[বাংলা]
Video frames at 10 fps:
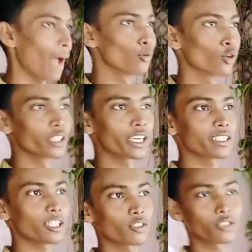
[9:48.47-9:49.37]
আমি
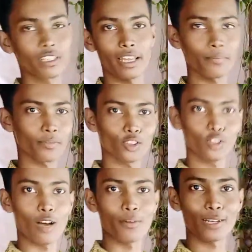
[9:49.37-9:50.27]
ওইদিকে যাইতে রয়েছিলাম
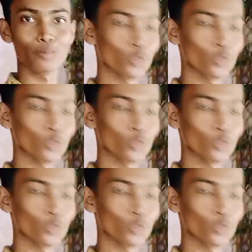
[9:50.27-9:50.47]
তো আমার এক